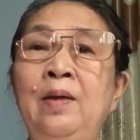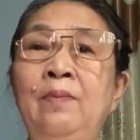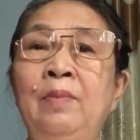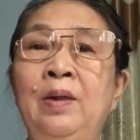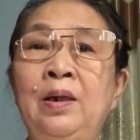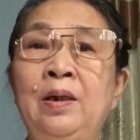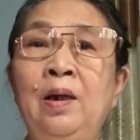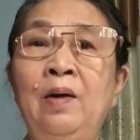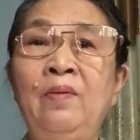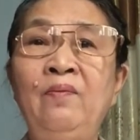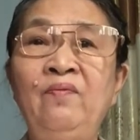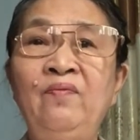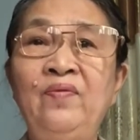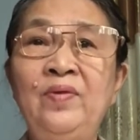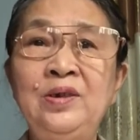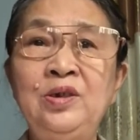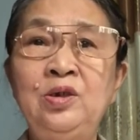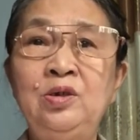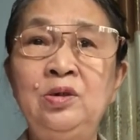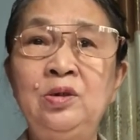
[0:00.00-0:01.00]
mình không
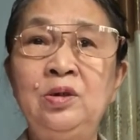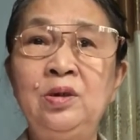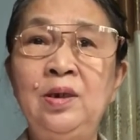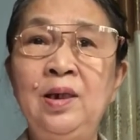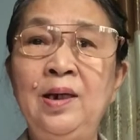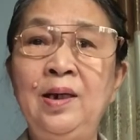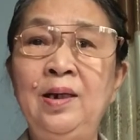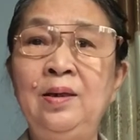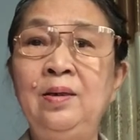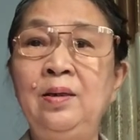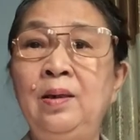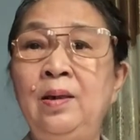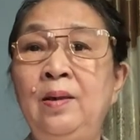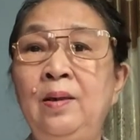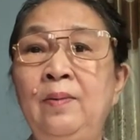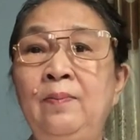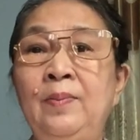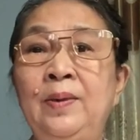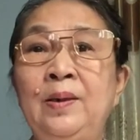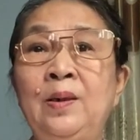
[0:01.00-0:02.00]
phết trương lên
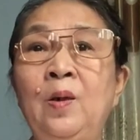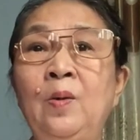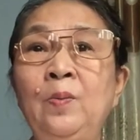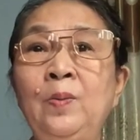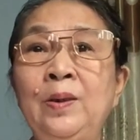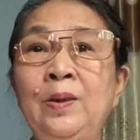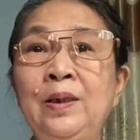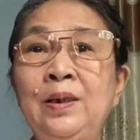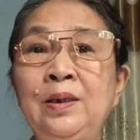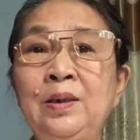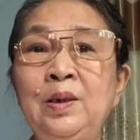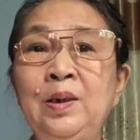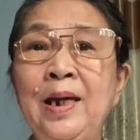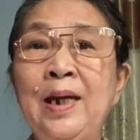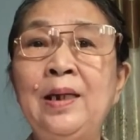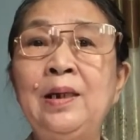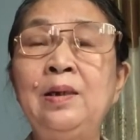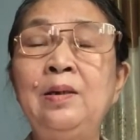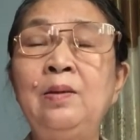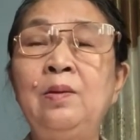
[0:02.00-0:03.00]
mình không kinh
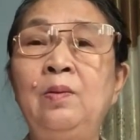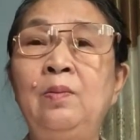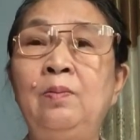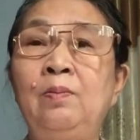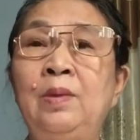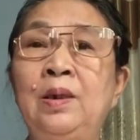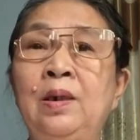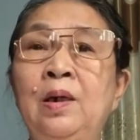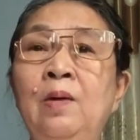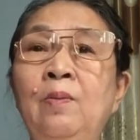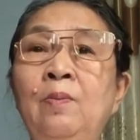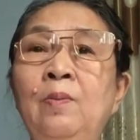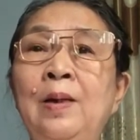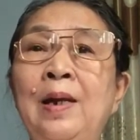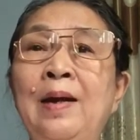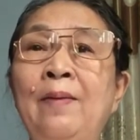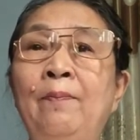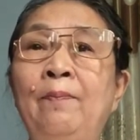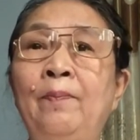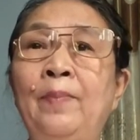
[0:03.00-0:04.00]
doanh mình không
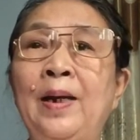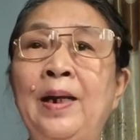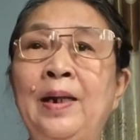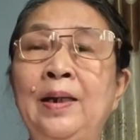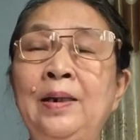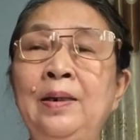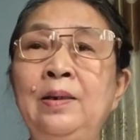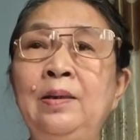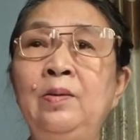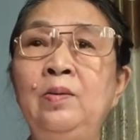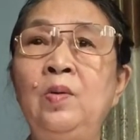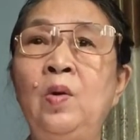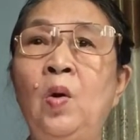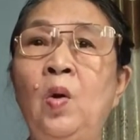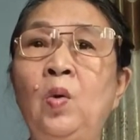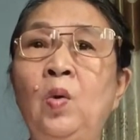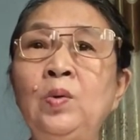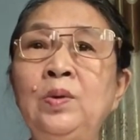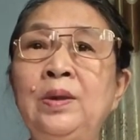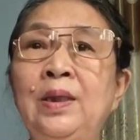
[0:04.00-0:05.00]
làm mạnh
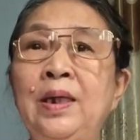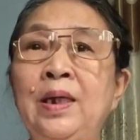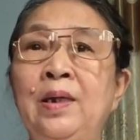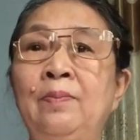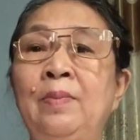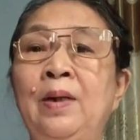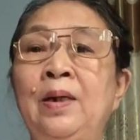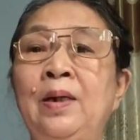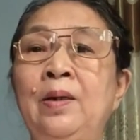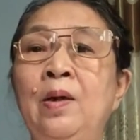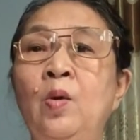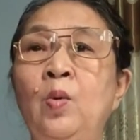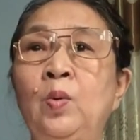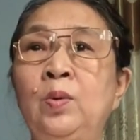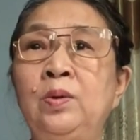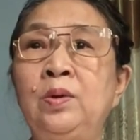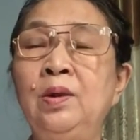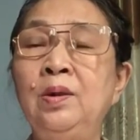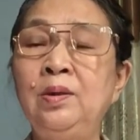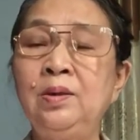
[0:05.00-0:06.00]
đổ tiền mà đầu
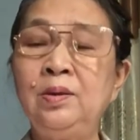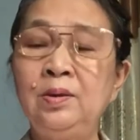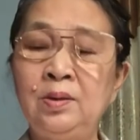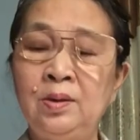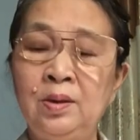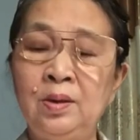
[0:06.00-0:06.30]
tư